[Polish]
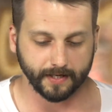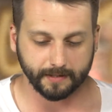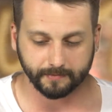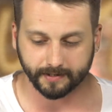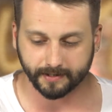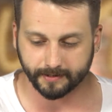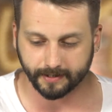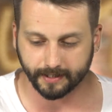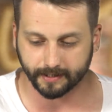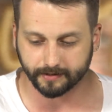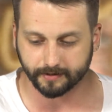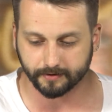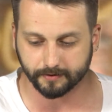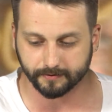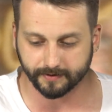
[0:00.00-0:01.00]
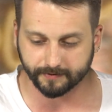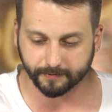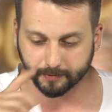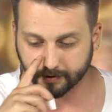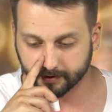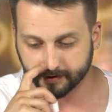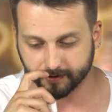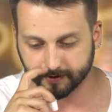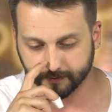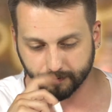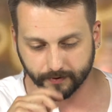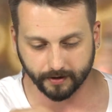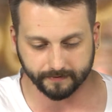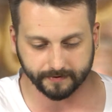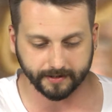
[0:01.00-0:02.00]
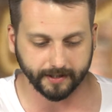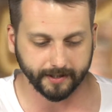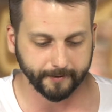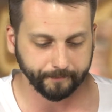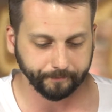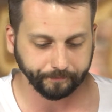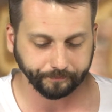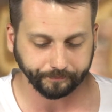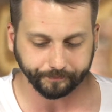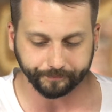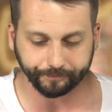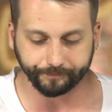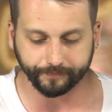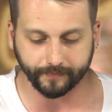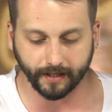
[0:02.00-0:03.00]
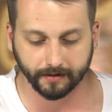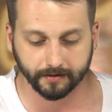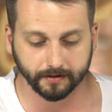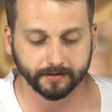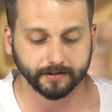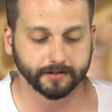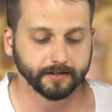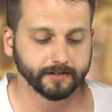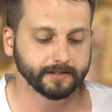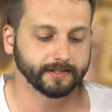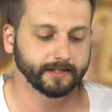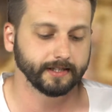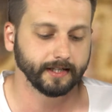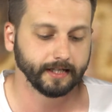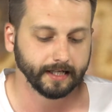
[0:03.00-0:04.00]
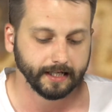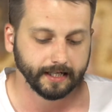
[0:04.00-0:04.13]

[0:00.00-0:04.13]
mamy artykuł ze wspólnoty łukowskiej dotyczące